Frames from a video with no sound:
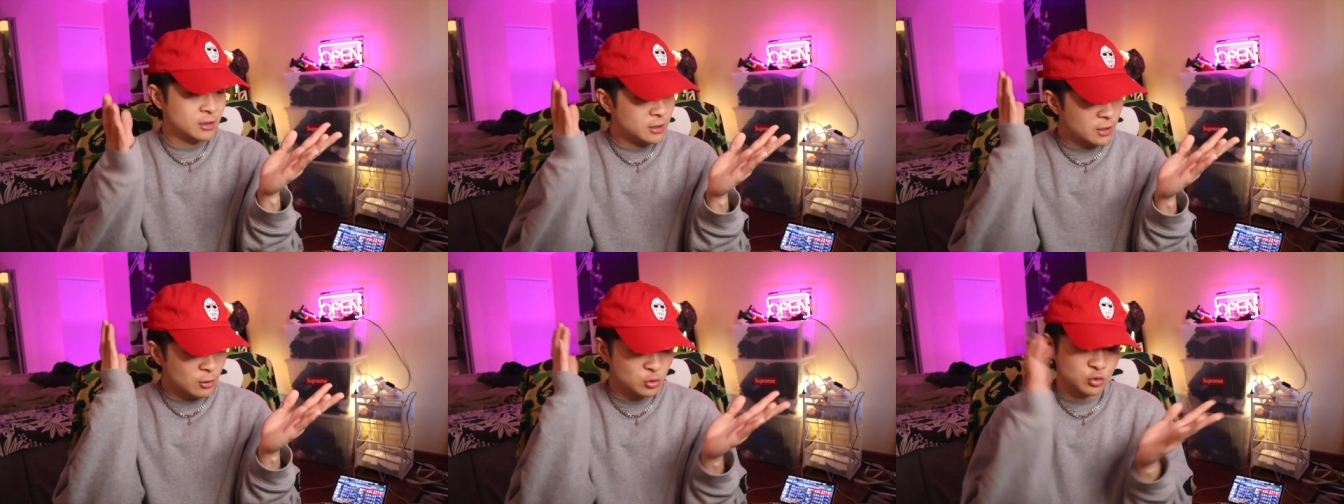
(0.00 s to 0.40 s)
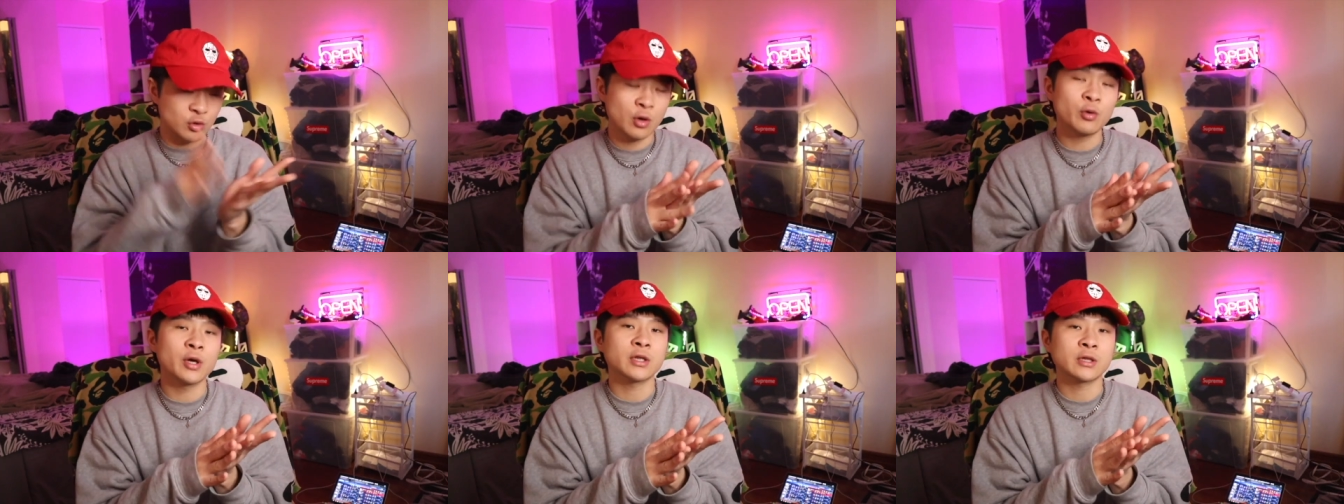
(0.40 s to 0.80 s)
一定要
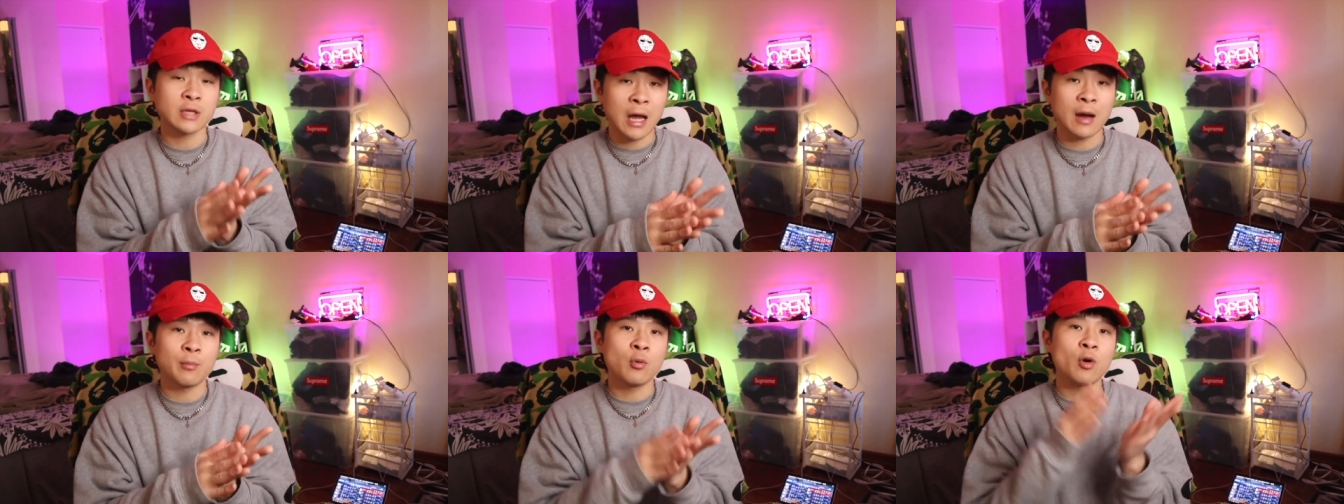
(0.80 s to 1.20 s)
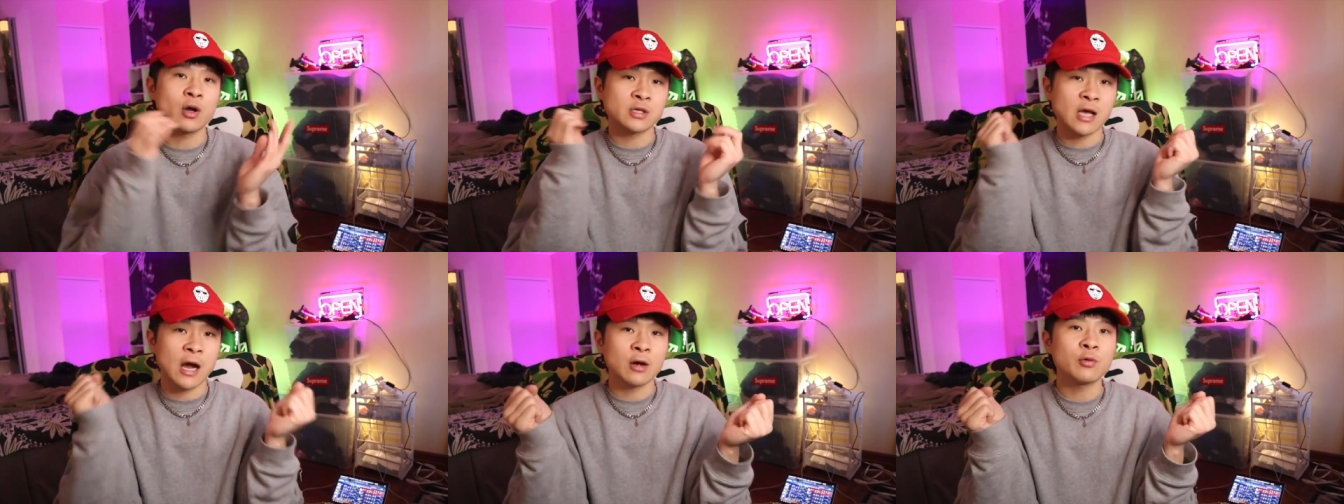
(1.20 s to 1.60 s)
学会打破
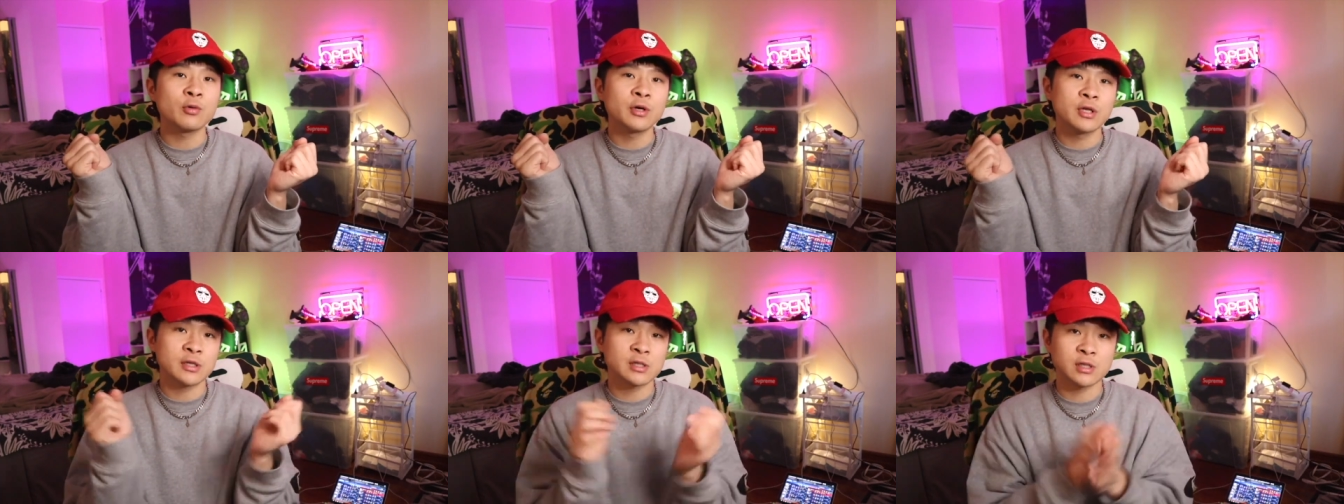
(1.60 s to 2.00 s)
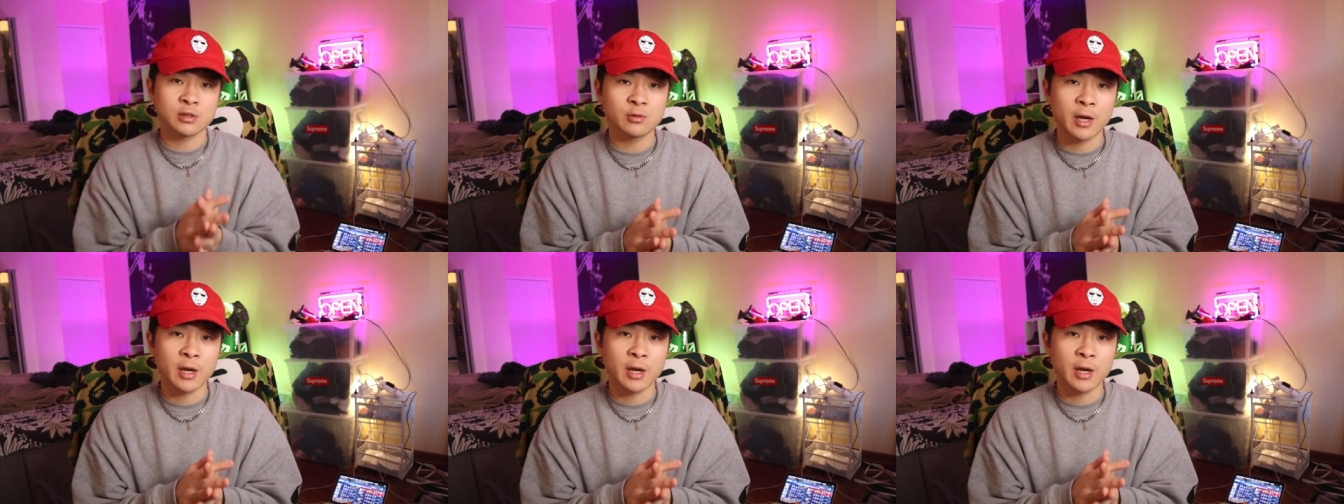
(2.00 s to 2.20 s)
常规的思